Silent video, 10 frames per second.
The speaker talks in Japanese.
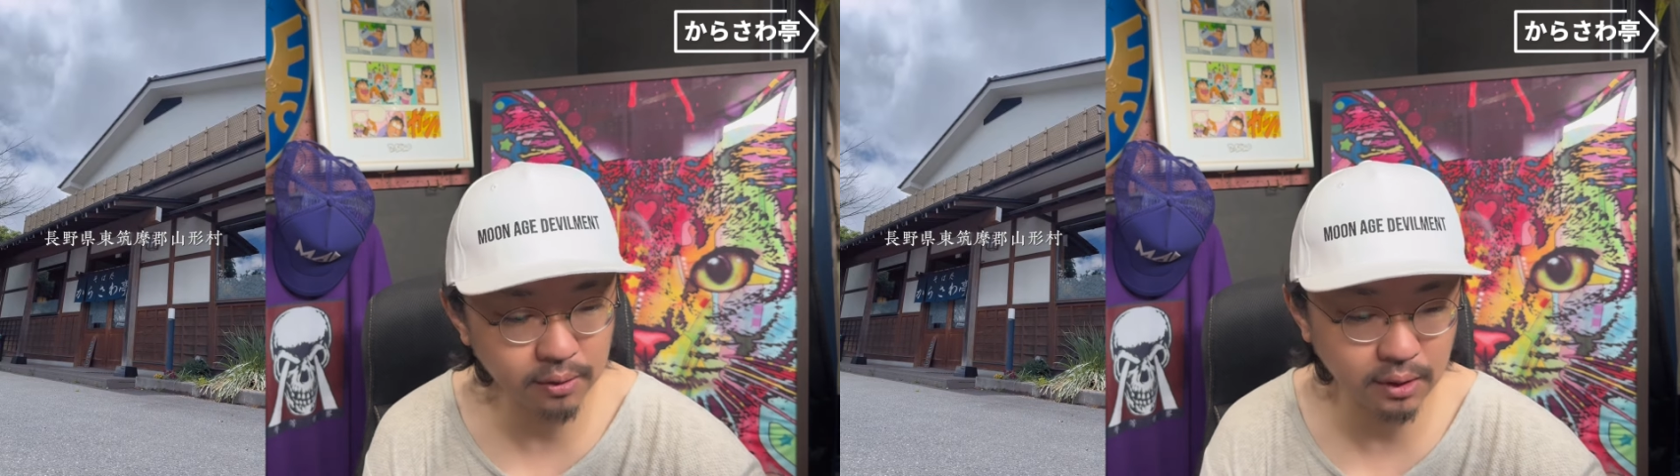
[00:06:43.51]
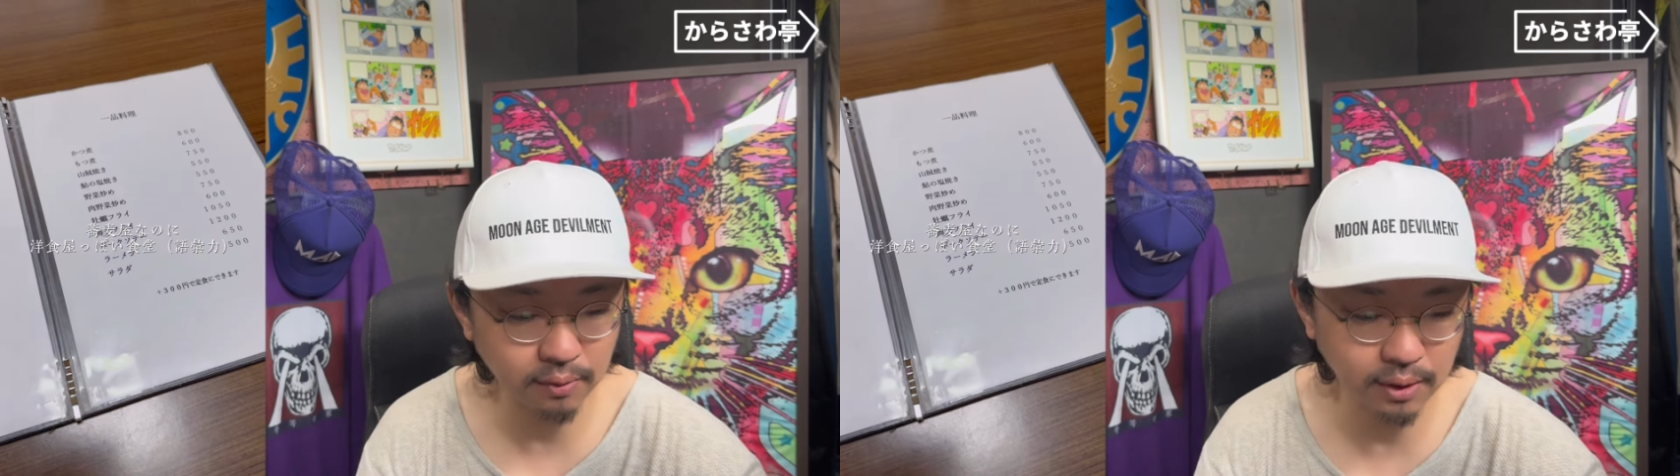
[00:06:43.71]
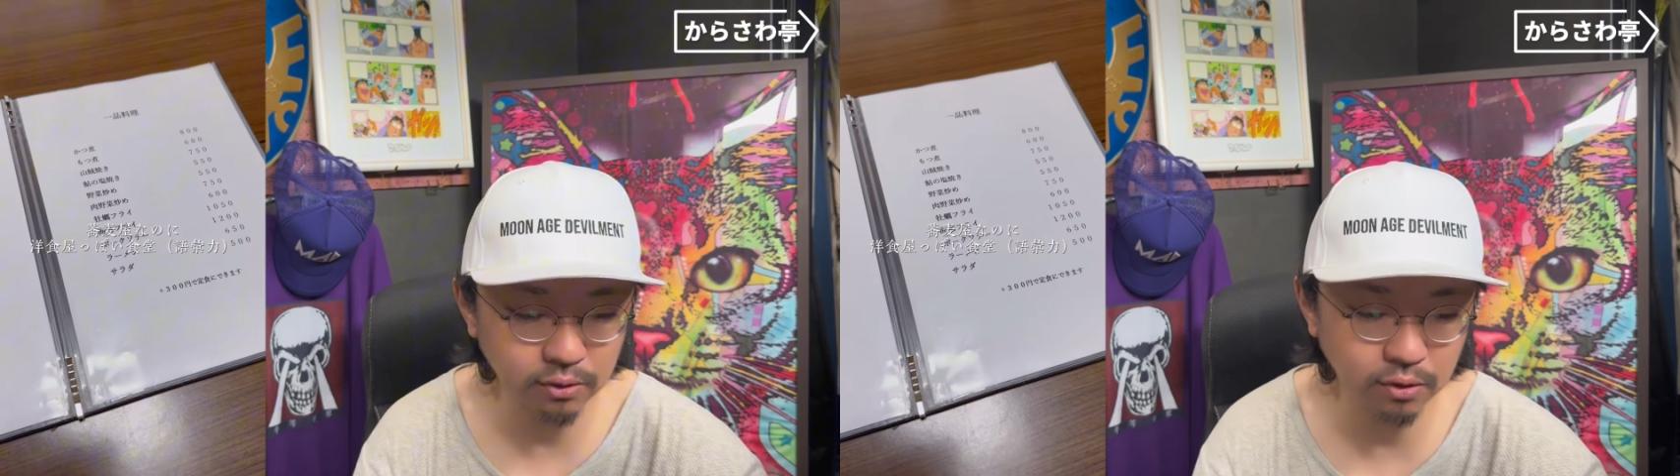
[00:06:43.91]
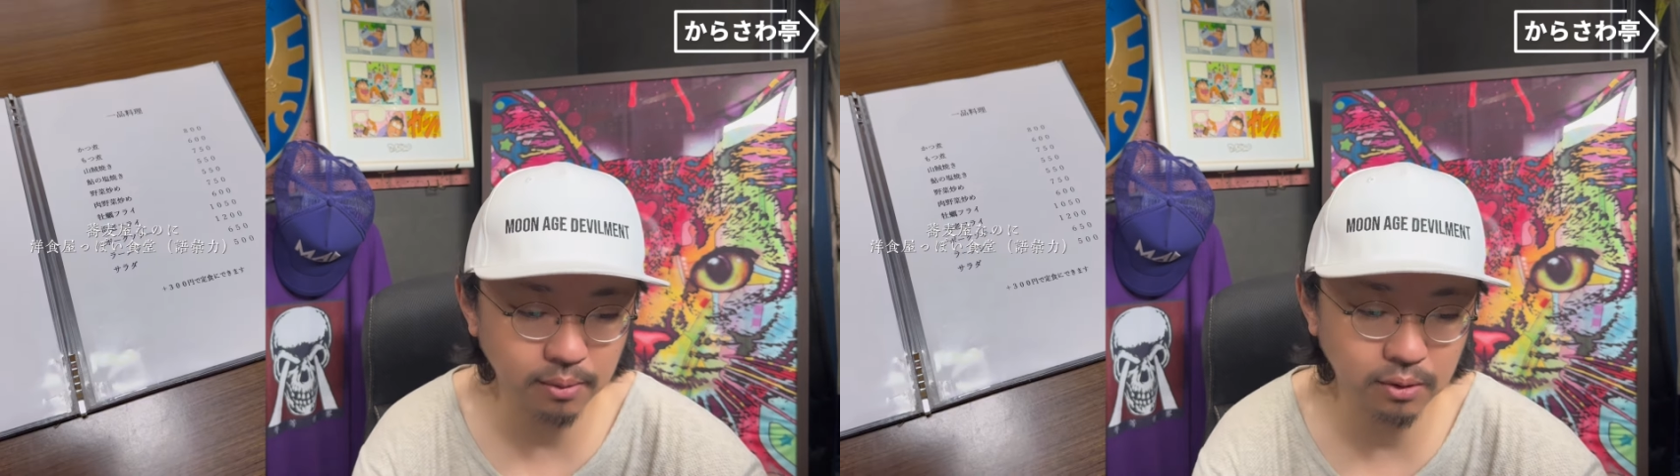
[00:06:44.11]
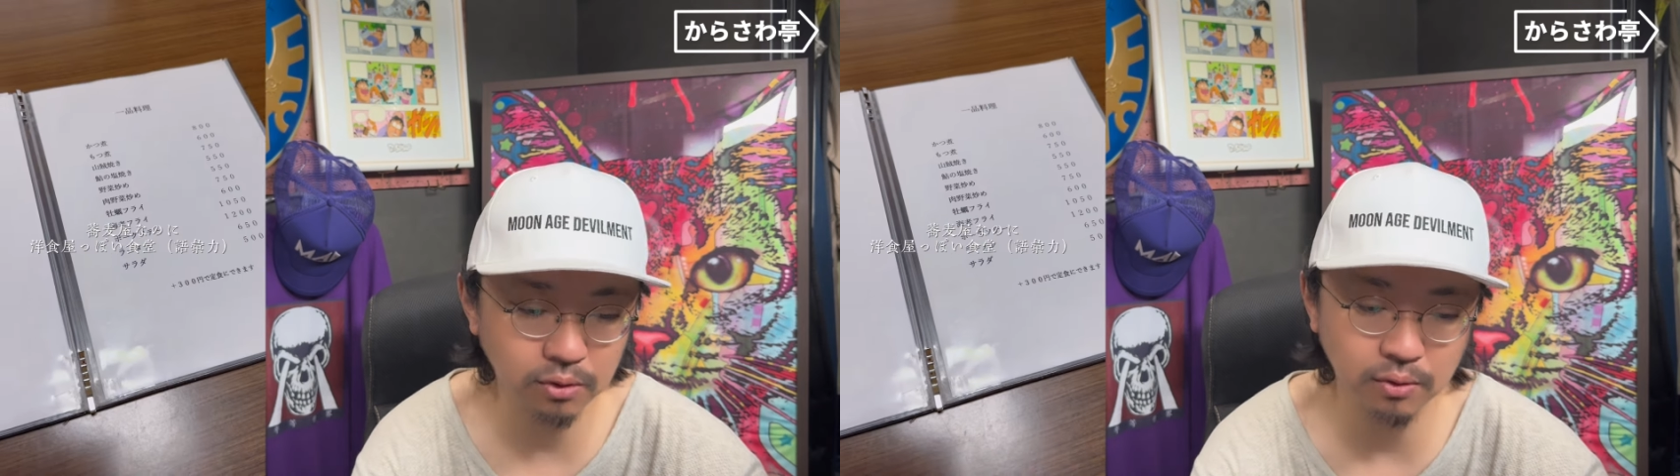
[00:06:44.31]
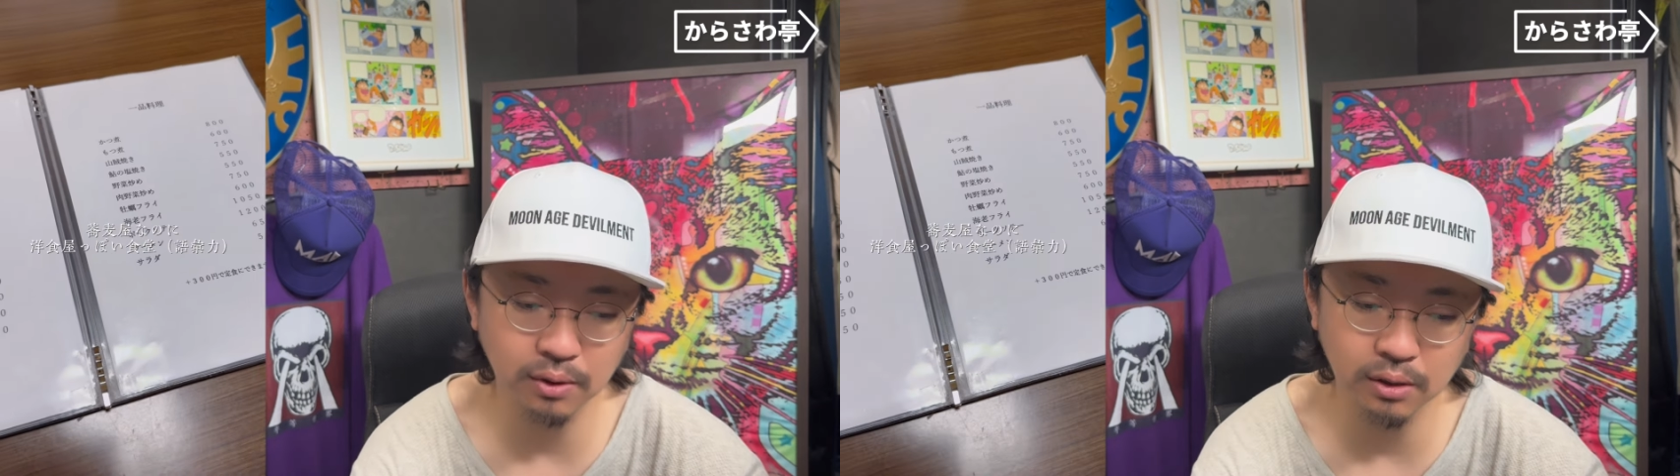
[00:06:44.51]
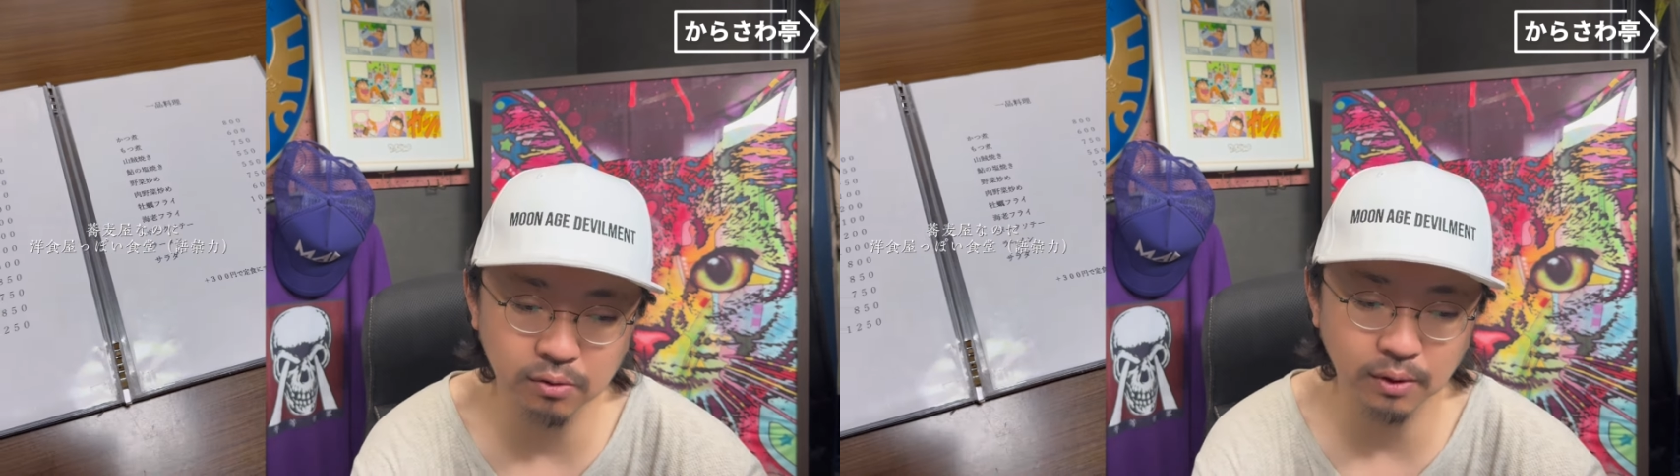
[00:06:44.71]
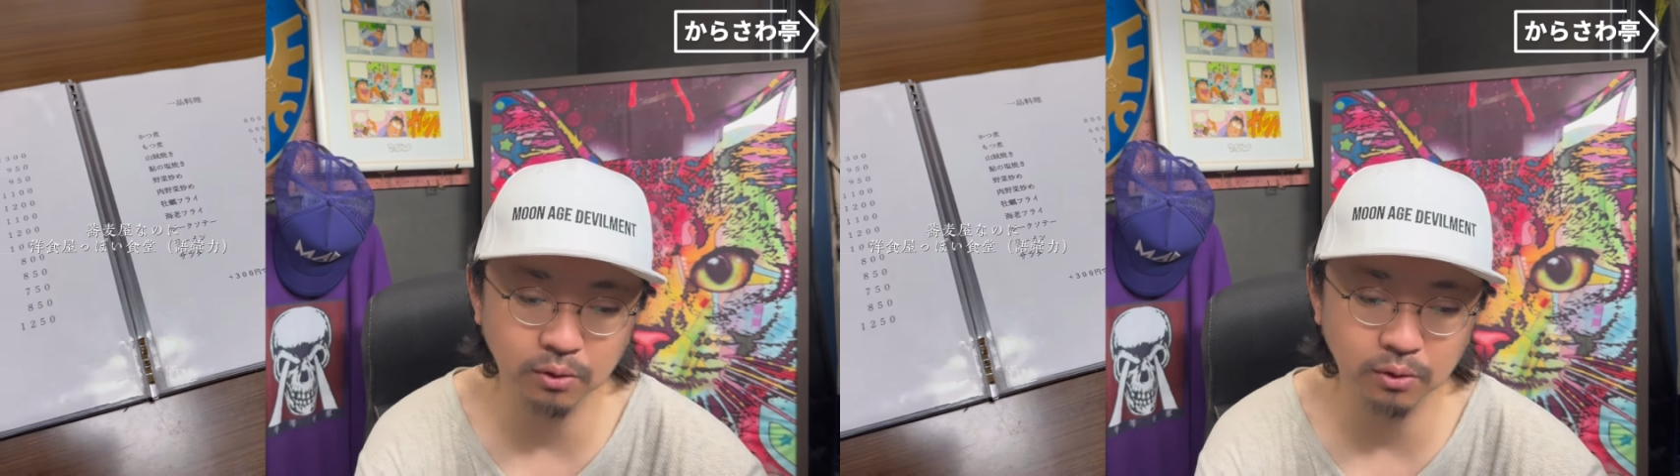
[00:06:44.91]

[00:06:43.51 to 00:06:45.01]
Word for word: 沢沢集落は